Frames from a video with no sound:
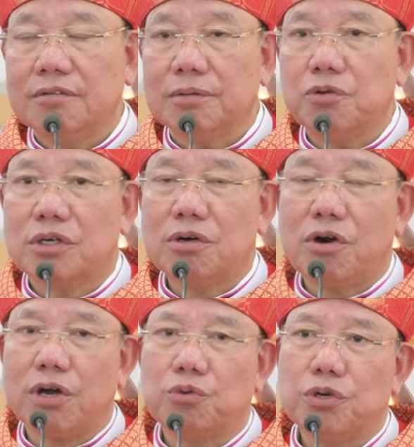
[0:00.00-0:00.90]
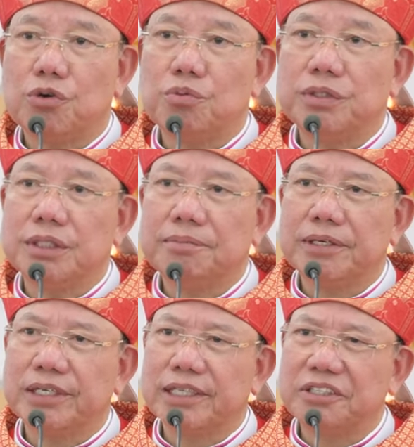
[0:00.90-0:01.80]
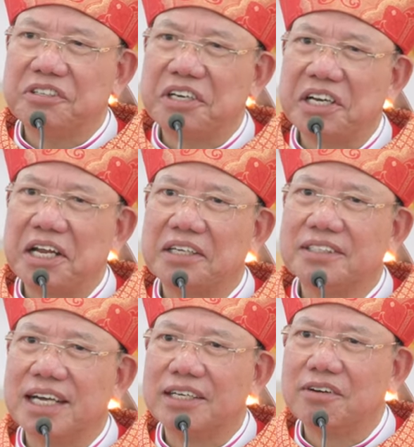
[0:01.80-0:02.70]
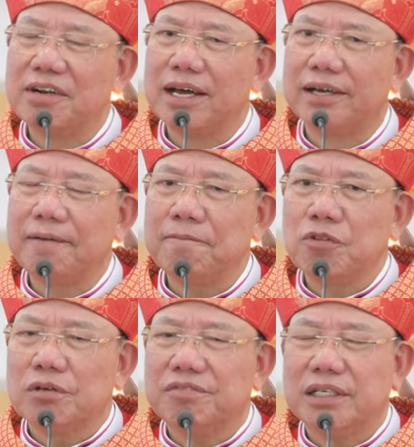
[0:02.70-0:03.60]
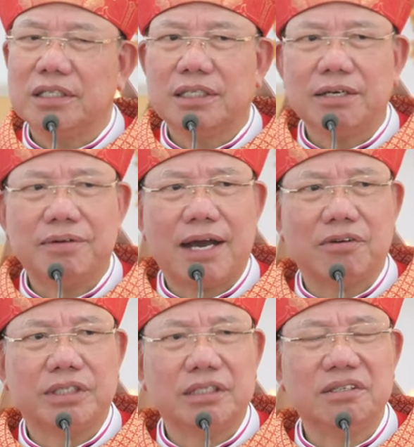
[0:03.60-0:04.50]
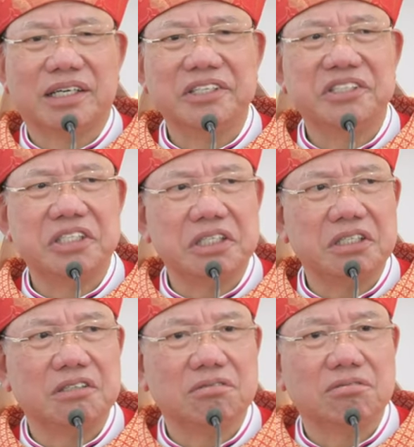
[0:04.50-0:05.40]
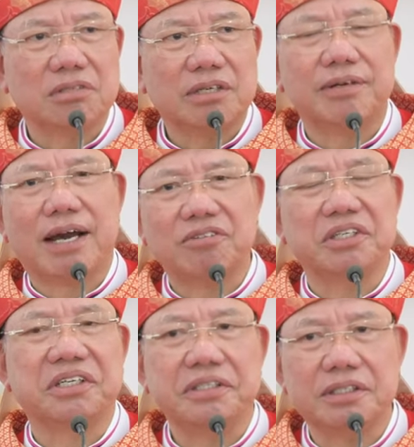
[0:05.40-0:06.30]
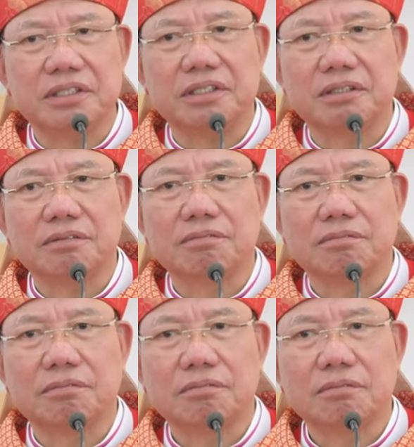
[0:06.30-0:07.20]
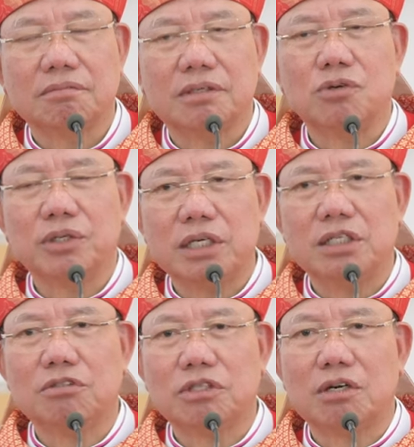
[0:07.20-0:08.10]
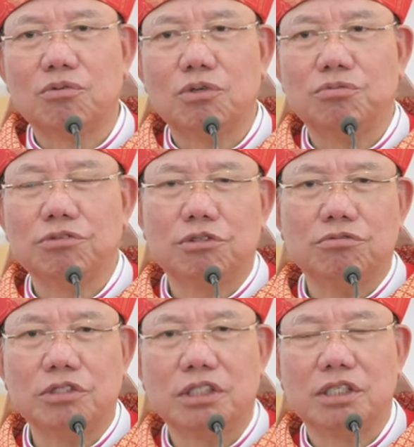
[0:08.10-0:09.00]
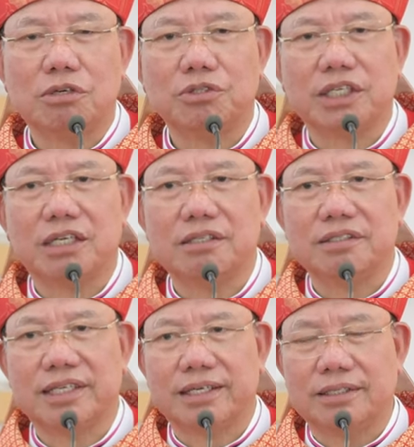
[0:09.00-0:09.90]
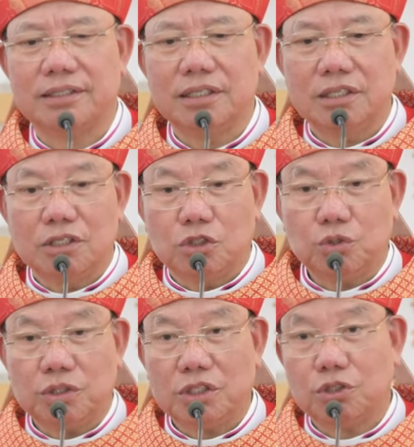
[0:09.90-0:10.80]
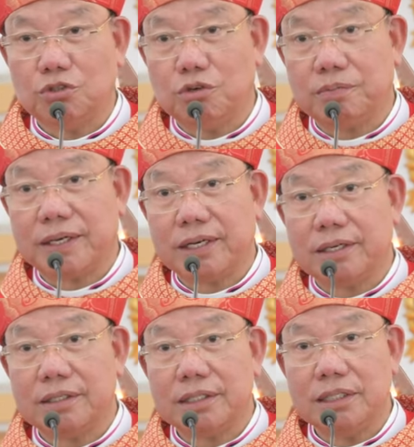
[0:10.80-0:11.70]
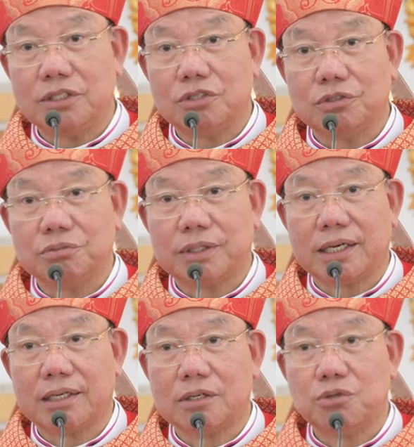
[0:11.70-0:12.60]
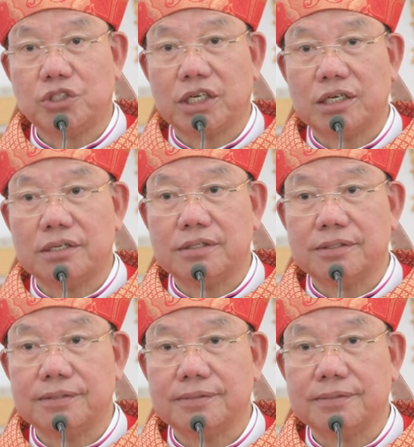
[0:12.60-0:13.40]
và một câu hỏi cuối cùng nữa mà người ta thường hay đặt ra đó là vậy thì theo đạo thì được cái gì theo đạo được cái gì mà đôi khi chúng ta cũng lúng túng trước câu trả lời này chúa giêsu hôm nay gợi ý cho chúng ta câu trả lời